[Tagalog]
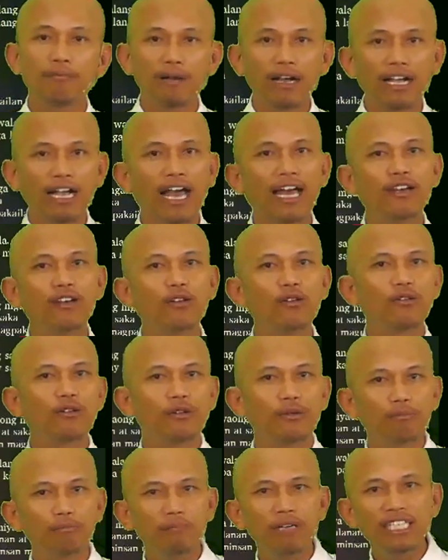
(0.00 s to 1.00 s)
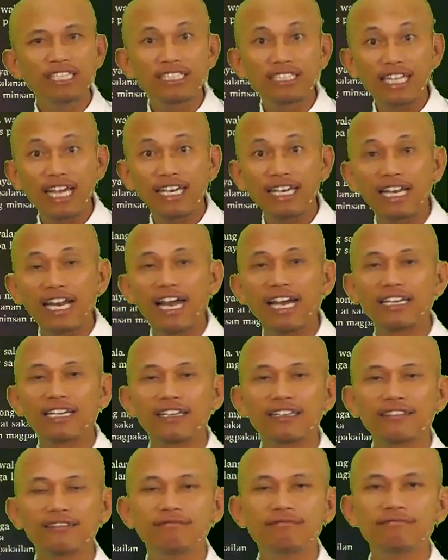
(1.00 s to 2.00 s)
paghandog minsan lang.
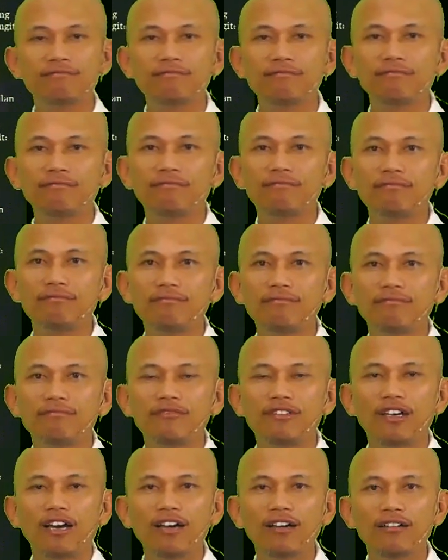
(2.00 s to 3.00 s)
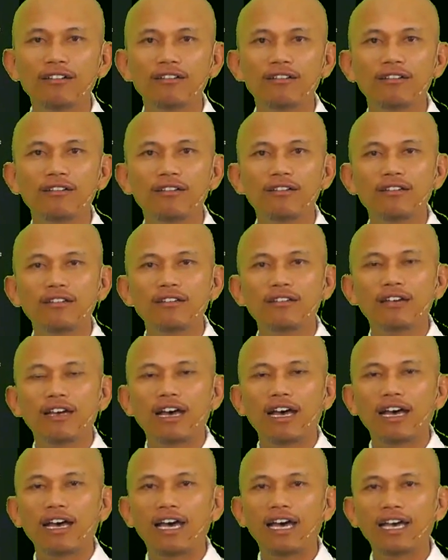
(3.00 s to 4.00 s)
No?
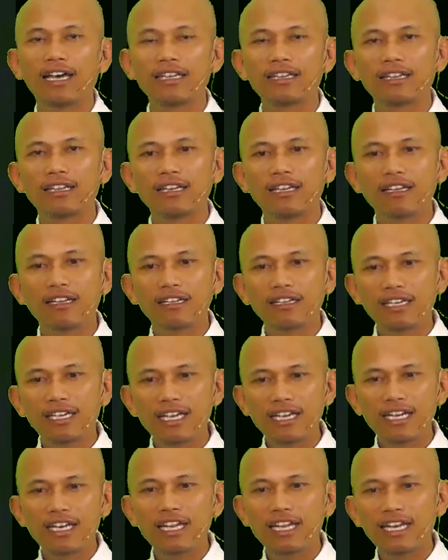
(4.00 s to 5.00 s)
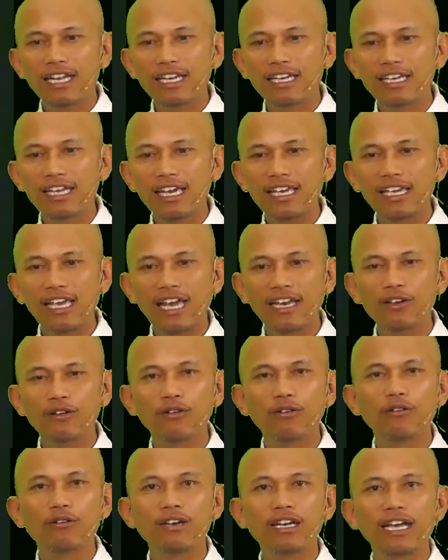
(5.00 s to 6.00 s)
At hindi na niya ihandog
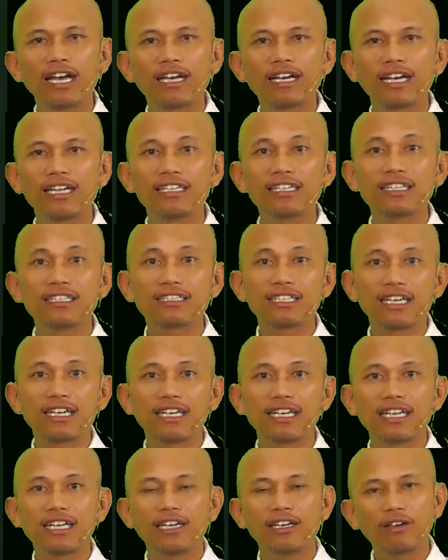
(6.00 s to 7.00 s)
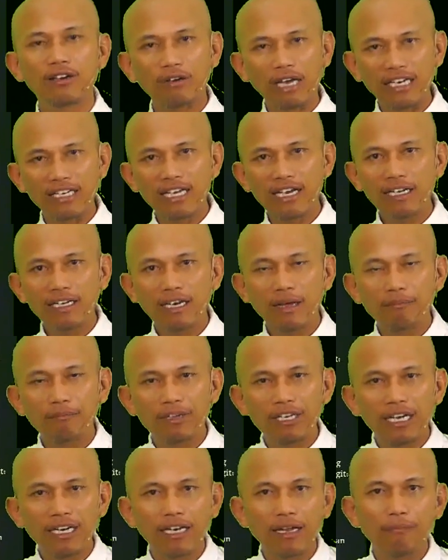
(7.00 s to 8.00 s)
uli ang kanyang sarili. Nang kanyang
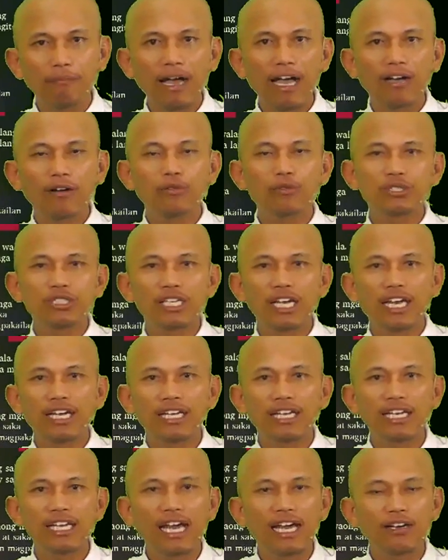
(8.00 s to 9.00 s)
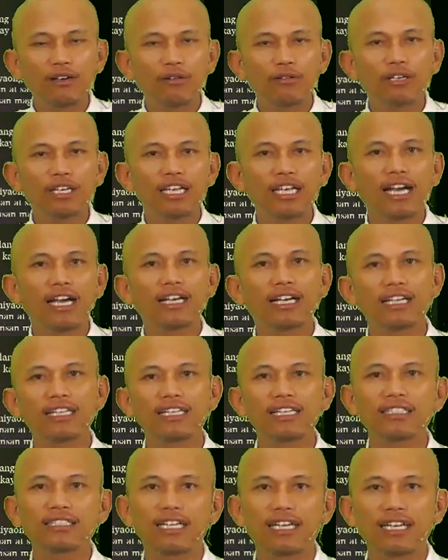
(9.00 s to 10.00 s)
nang napako siya, inihandog niya ang
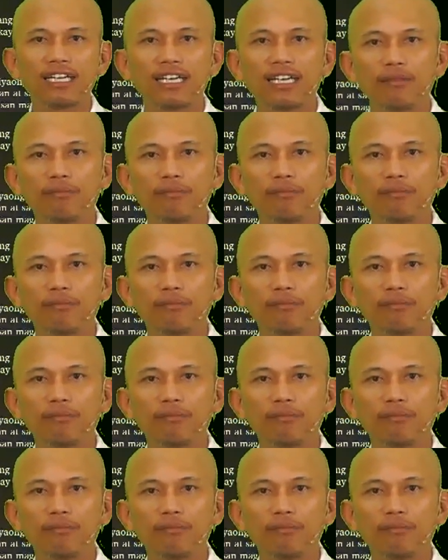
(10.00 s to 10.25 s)
kanyang sarili